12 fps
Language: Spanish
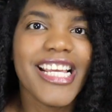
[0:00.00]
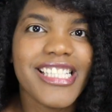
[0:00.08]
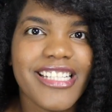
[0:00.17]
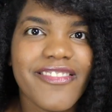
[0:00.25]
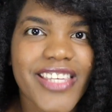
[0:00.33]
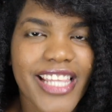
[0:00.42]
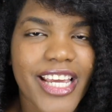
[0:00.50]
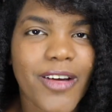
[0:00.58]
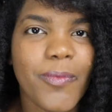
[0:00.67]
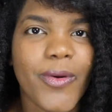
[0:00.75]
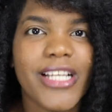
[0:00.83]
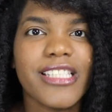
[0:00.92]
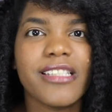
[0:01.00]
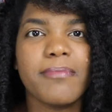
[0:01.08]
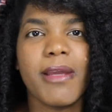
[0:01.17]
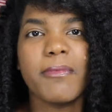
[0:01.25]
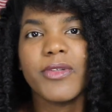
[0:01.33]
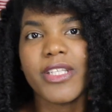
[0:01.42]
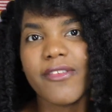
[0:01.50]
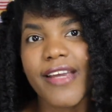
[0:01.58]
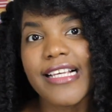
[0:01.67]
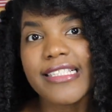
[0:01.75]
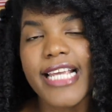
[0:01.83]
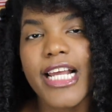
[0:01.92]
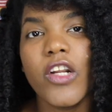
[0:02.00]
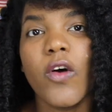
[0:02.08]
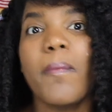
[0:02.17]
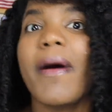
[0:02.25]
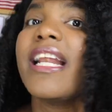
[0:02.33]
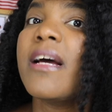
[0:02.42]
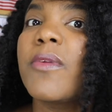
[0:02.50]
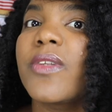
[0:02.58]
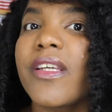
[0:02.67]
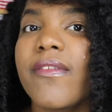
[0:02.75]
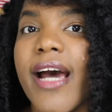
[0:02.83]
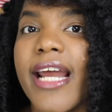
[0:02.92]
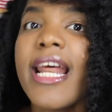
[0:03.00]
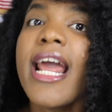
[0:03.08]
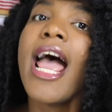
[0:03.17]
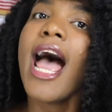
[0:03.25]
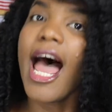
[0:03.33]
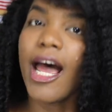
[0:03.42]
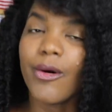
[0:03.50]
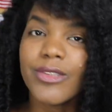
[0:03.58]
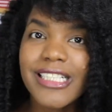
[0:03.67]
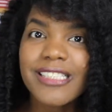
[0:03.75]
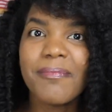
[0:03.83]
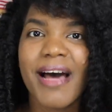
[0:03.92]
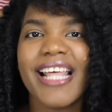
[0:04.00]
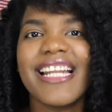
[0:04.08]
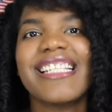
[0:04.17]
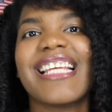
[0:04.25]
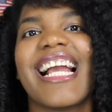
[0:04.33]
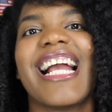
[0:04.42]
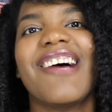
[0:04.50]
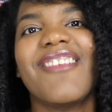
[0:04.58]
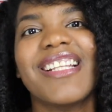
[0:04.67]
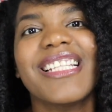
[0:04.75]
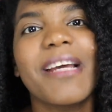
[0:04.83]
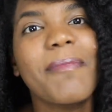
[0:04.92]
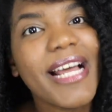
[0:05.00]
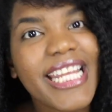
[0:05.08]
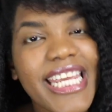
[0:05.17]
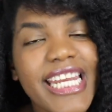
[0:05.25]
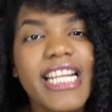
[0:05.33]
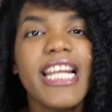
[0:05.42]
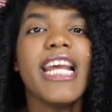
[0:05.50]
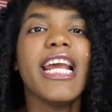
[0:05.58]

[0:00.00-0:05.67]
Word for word: Este video pues me motivé a hacerlo para motivar a otras madres que acaban de parir,